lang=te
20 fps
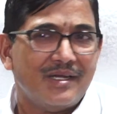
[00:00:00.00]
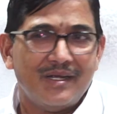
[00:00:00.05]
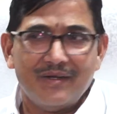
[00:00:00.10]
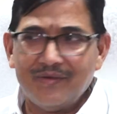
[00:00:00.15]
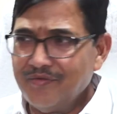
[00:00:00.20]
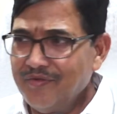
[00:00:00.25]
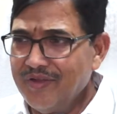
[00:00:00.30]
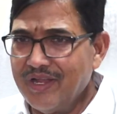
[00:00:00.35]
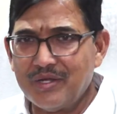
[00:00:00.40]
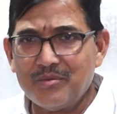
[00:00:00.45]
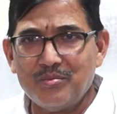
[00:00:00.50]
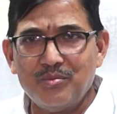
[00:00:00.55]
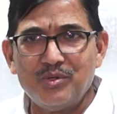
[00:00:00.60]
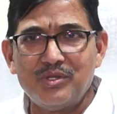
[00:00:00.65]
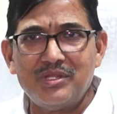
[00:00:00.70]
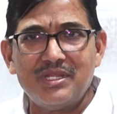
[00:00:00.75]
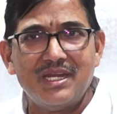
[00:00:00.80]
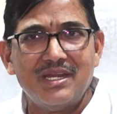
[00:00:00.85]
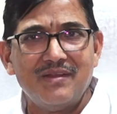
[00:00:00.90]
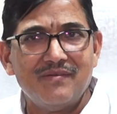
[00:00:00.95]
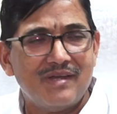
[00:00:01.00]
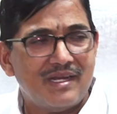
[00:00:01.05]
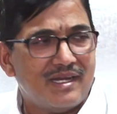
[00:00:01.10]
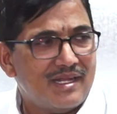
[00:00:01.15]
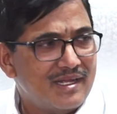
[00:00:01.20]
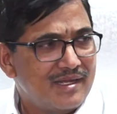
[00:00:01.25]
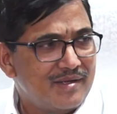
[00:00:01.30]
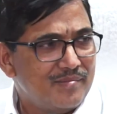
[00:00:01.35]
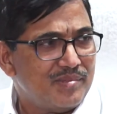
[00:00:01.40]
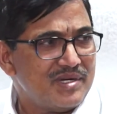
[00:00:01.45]
అవివేక్ మూర్తి అని వాళ్ళ
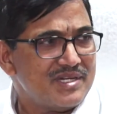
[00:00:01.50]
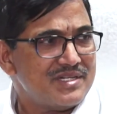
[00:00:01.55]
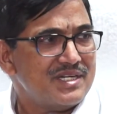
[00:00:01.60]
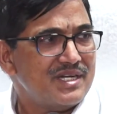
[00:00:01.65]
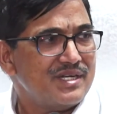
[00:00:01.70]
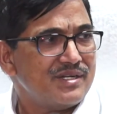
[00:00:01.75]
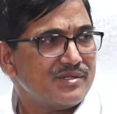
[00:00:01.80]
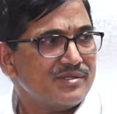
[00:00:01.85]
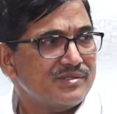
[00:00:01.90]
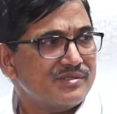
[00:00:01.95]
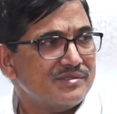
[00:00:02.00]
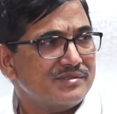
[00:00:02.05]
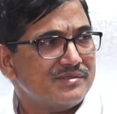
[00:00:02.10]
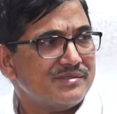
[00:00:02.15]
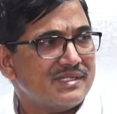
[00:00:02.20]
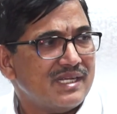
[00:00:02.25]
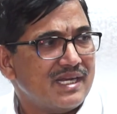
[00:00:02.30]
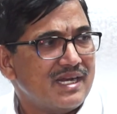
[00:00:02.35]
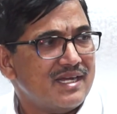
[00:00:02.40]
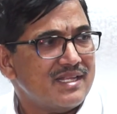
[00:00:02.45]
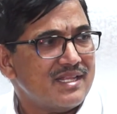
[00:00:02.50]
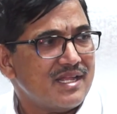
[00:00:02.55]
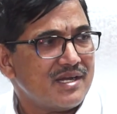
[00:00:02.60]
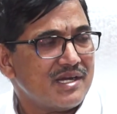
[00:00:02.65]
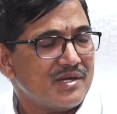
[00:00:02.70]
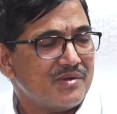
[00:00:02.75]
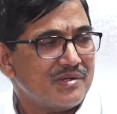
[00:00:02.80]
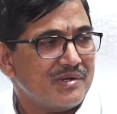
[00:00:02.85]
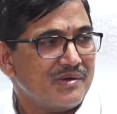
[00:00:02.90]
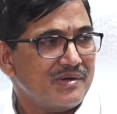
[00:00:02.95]
ప్రెసిడెంట్కు
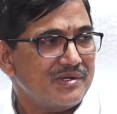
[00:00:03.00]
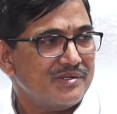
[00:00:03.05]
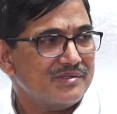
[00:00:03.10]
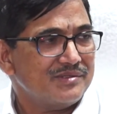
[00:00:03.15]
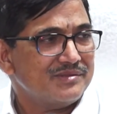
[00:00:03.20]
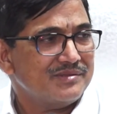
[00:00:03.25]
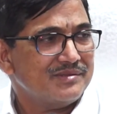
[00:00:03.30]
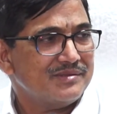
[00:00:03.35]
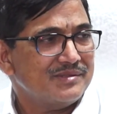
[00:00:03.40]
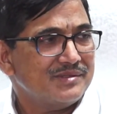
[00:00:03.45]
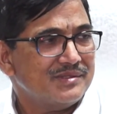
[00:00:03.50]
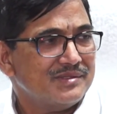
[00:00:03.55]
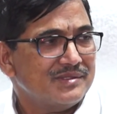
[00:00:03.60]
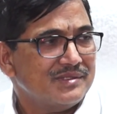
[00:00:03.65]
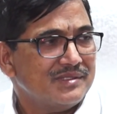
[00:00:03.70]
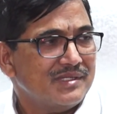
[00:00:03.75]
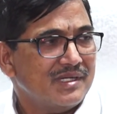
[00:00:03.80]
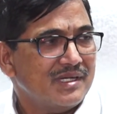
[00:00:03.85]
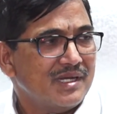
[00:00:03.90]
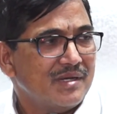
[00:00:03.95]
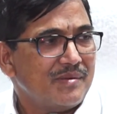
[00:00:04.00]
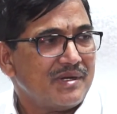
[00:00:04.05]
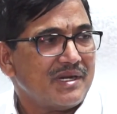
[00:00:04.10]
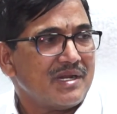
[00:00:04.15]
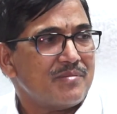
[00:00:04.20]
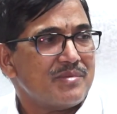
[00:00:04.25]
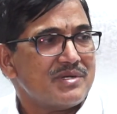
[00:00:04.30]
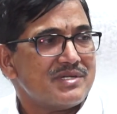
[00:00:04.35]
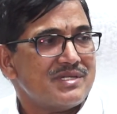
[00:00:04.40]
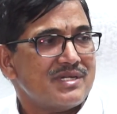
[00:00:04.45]
సలహాదారుగా ఉన్నవాడు
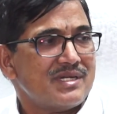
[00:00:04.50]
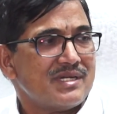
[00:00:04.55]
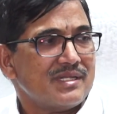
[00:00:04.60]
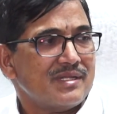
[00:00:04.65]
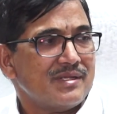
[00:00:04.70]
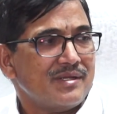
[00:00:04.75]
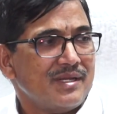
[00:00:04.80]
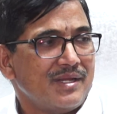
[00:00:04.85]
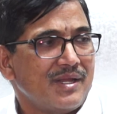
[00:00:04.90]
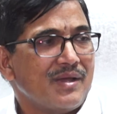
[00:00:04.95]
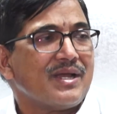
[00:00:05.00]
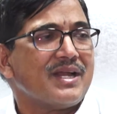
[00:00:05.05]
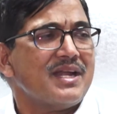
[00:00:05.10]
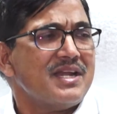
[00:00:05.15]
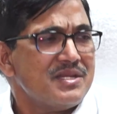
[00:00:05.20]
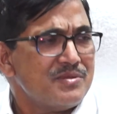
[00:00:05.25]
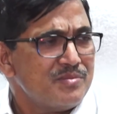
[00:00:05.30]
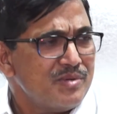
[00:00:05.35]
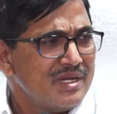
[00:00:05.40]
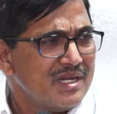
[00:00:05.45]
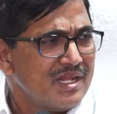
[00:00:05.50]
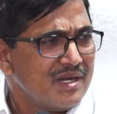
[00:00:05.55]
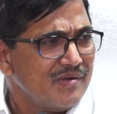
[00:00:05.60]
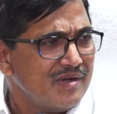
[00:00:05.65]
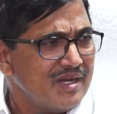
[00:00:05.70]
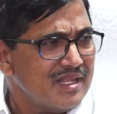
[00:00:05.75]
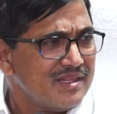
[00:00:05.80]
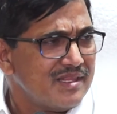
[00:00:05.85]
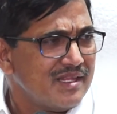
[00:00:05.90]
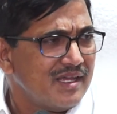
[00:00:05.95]
అమెరికన్ ప్రెసిడెంట్ కదా ఎక్కడి నుంచి పోయినారు
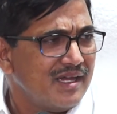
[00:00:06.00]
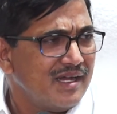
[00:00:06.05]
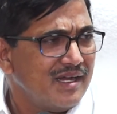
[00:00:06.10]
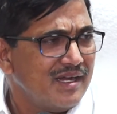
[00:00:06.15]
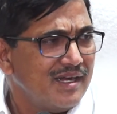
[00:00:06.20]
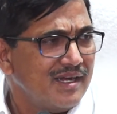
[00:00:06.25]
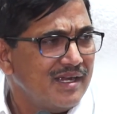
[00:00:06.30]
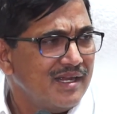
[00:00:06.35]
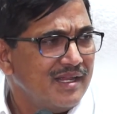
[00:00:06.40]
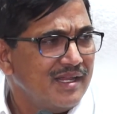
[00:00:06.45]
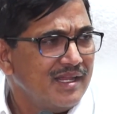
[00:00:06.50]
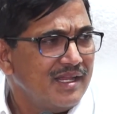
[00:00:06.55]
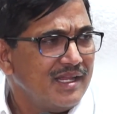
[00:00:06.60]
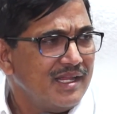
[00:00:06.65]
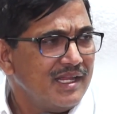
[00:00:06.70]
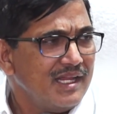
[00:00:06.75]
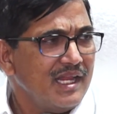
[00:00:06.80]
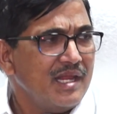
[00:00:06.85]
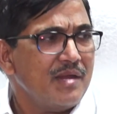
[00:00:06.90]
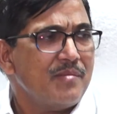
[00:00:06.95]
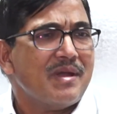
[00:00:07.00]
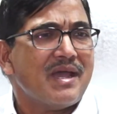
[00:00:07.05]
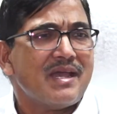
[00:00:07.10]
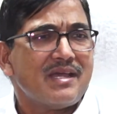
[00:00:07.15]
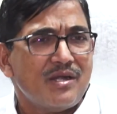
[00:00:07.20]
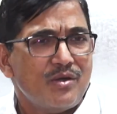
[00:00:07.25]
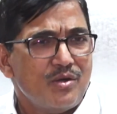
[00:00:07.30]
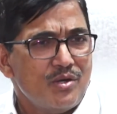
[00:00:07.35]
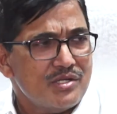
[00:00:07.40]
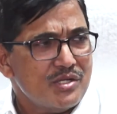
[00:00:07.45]
వీళ్ళంతా ఏ
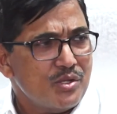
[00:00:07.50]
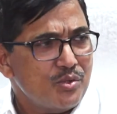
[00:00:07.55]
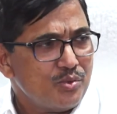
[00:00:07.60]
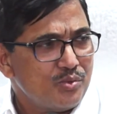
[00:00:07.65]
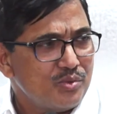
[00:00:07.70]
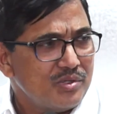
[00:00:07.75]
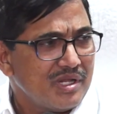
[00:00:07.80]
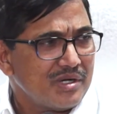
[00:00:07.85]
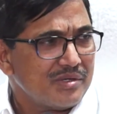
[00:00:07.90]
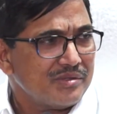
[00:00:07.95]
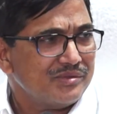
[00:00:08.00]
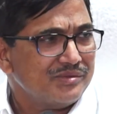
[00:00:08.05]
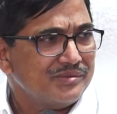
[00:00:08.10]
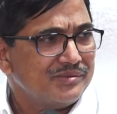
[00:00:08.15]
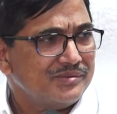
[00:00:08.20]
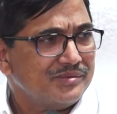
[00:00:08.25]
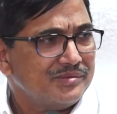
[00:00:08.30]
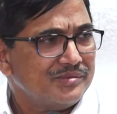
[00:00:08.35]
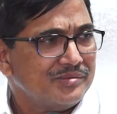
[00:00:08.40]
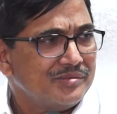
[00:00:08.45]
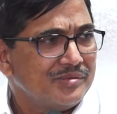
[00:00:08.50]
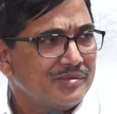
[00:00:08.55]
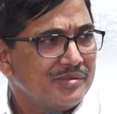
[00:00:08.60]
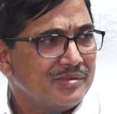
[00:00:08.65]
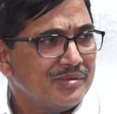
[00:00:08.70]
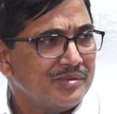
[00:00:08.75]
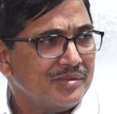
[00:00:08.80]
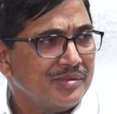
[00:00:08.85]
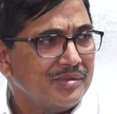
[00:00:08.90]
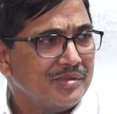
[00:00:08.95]
బ్యాక్గ్రౌండ్లో చదువుకున్నారు
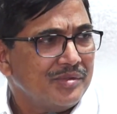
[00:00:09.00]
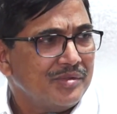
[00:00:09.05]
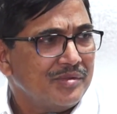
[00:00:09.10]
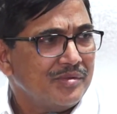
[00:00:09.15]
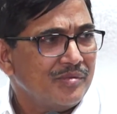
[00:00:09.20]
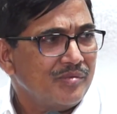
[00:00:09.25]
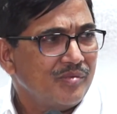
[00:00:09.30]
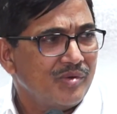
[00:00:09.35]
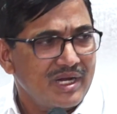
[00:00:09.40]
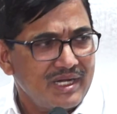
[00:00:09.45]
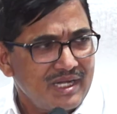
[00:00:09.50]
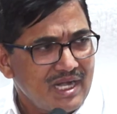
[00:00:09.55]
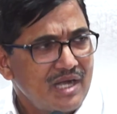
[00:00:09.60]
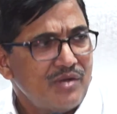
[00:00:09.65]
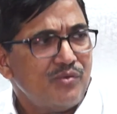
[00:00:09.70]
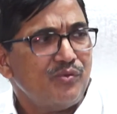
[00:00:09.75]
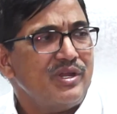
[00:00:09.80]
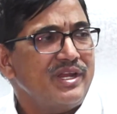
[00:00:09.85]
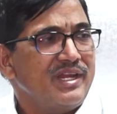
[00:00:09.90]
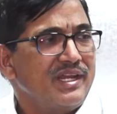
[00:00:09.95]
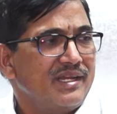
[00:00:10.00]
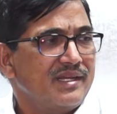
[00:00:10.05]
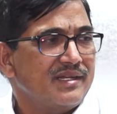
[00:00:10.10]
వై నాట్ వై